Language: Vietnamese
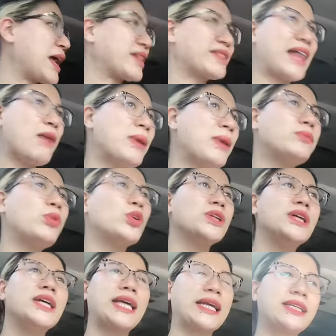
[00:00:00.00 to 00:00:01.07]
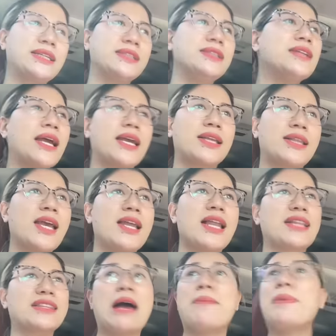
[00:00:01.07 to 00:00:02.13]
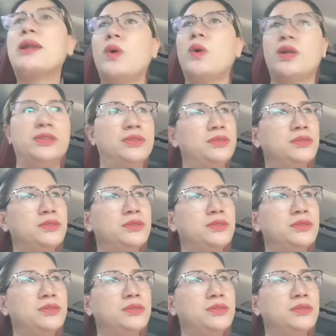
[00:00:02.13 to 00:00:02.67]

mà tao mất một người khách như này, thế là tao mất luôn.